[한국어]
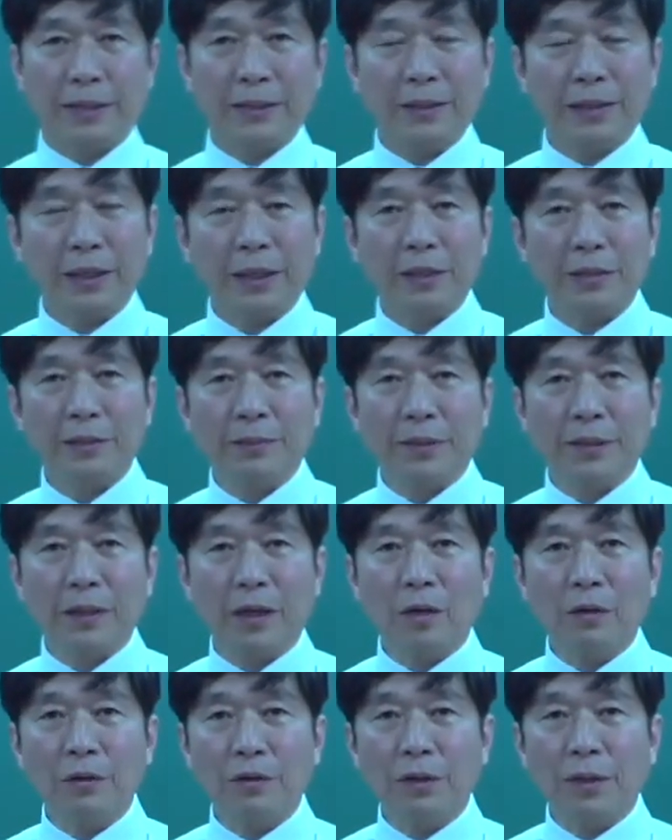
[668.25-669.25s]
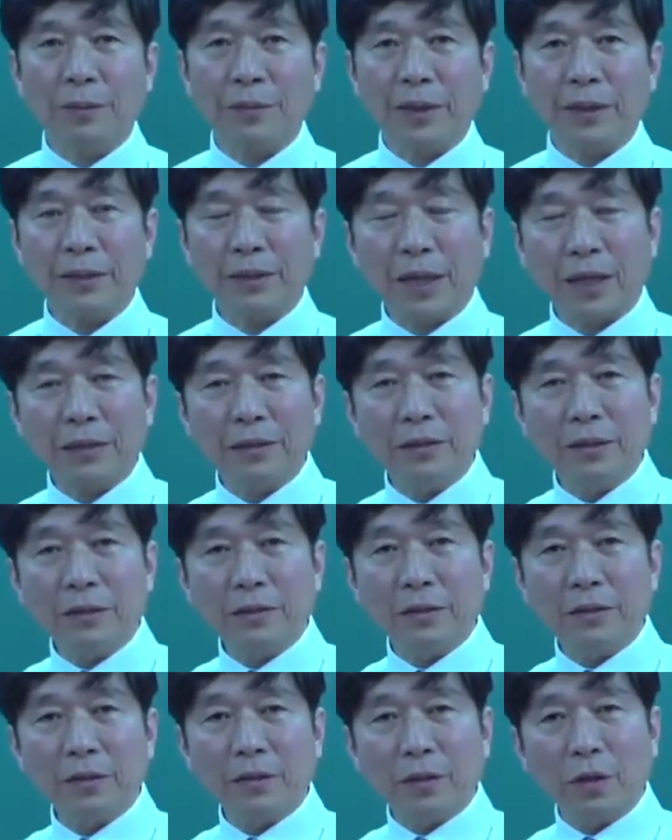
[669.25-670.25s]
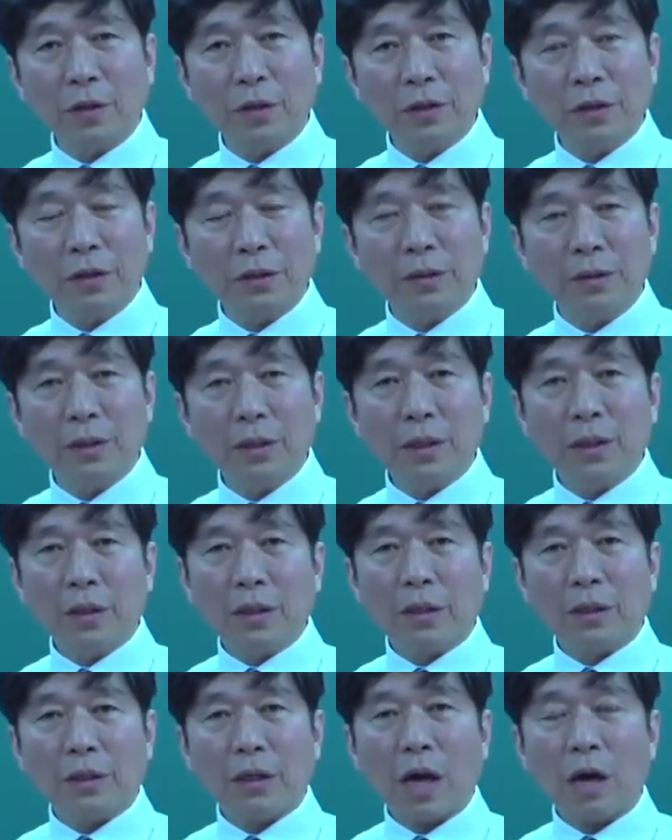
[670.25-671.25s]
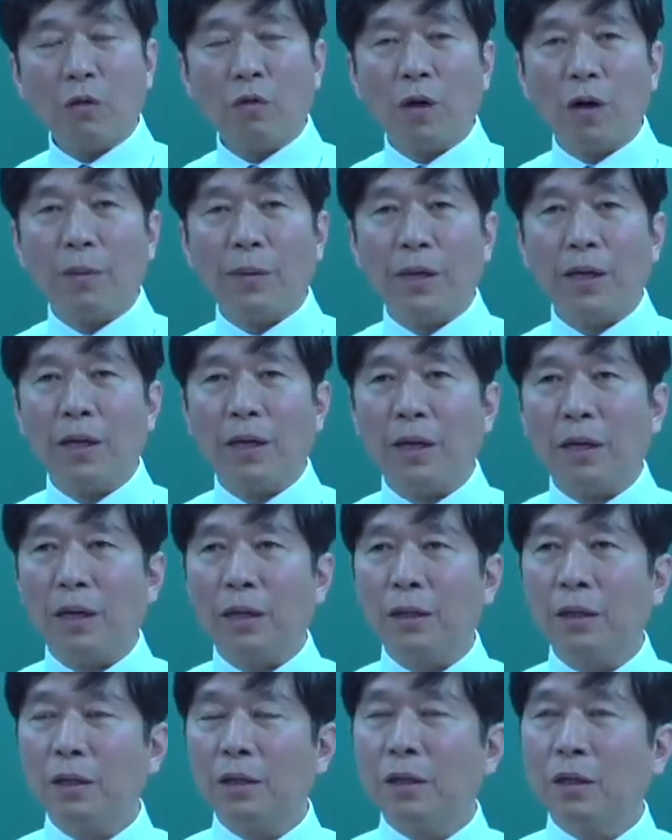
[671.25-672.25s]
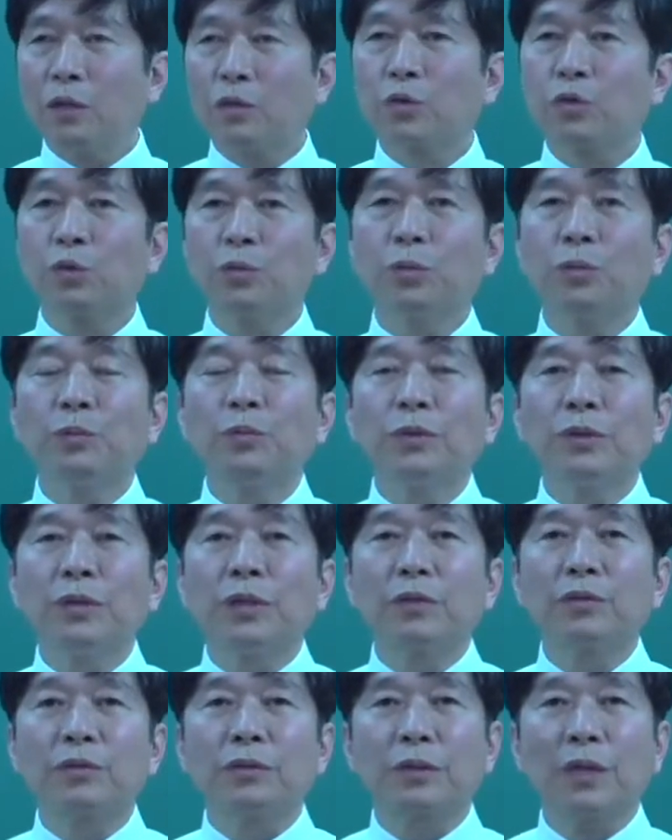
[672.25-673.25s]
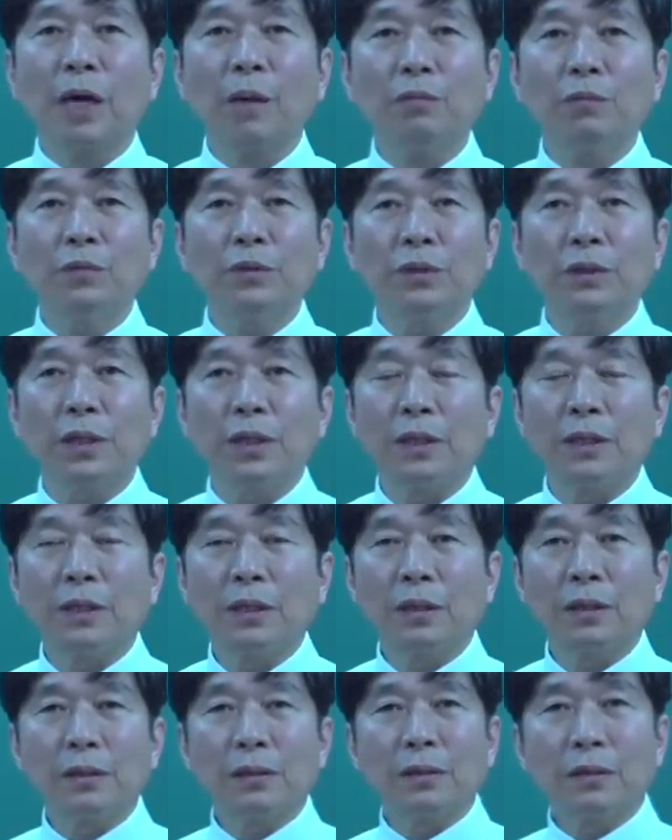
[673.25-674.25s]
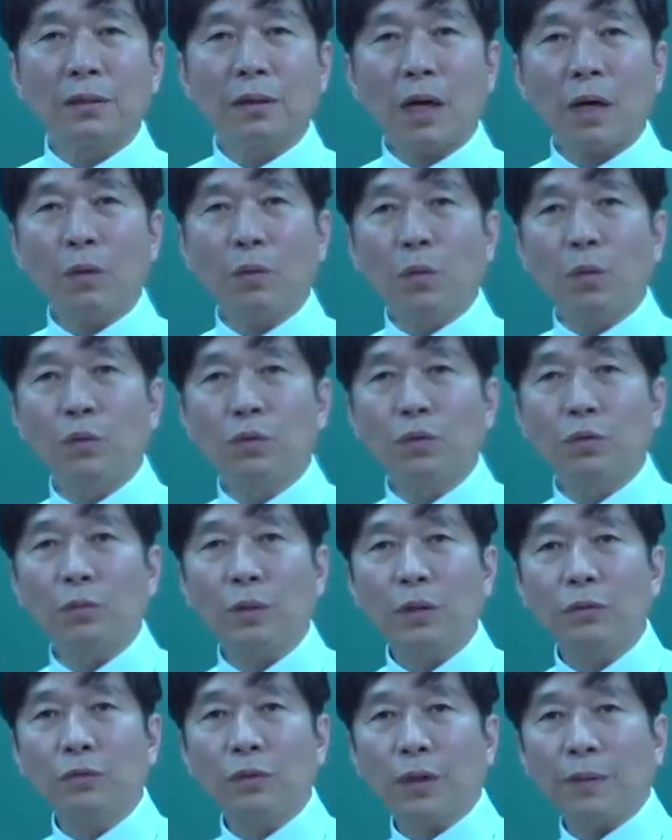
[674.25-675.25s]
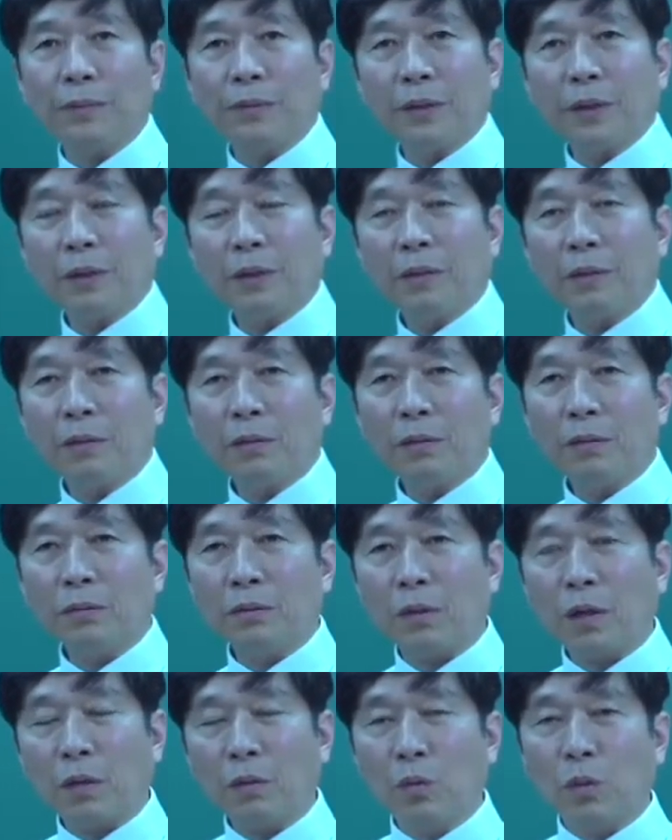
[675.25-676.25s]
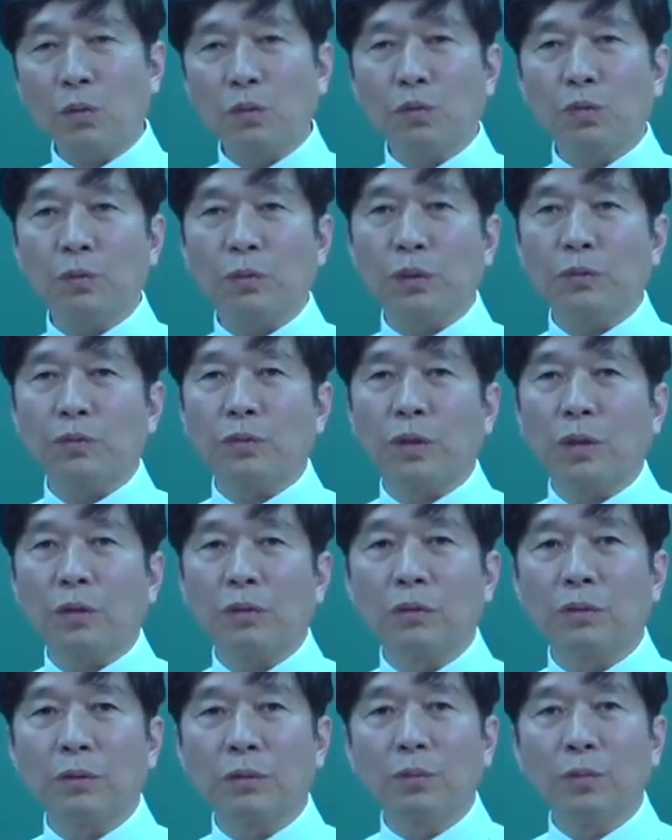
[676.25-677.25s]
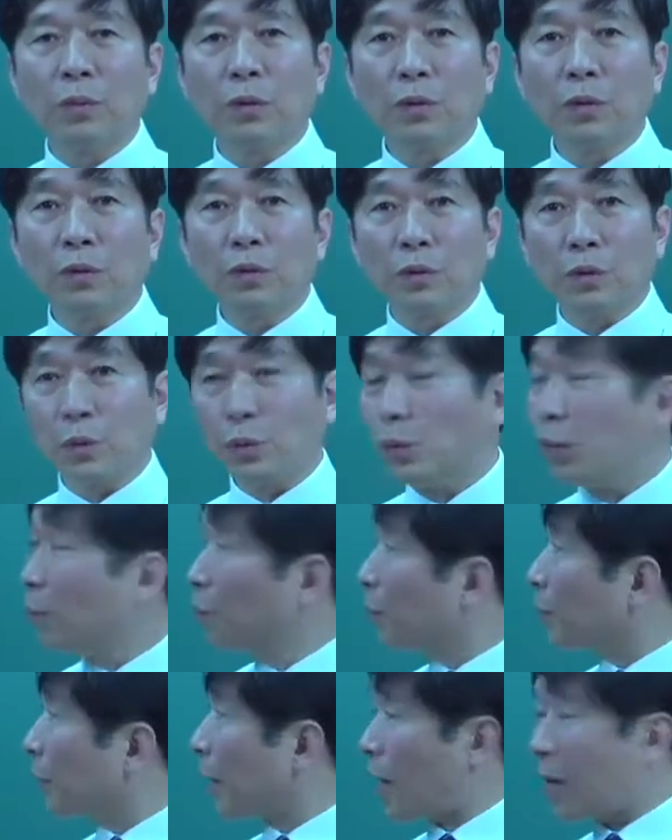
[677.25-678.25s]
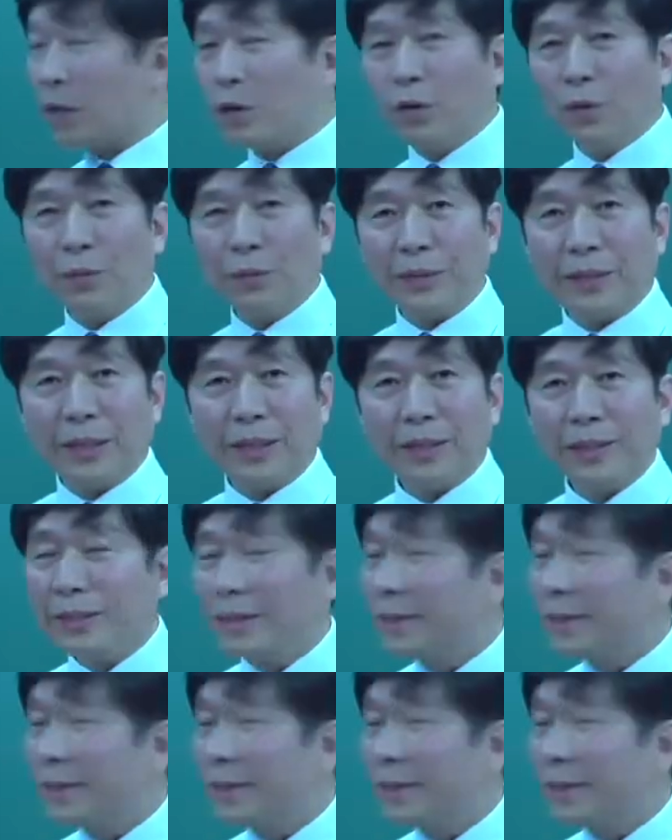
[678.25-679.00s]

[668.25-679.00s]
책에서만 나오기 때문에 다른 데서는 거의 갖고 와봐야 20문제 중에서 한 문제 갖고 울뚱말뚱합니다. 어, 갖고 울뚱말뚱한 거를 뭐 그 외웁니까? 안 외웁니다.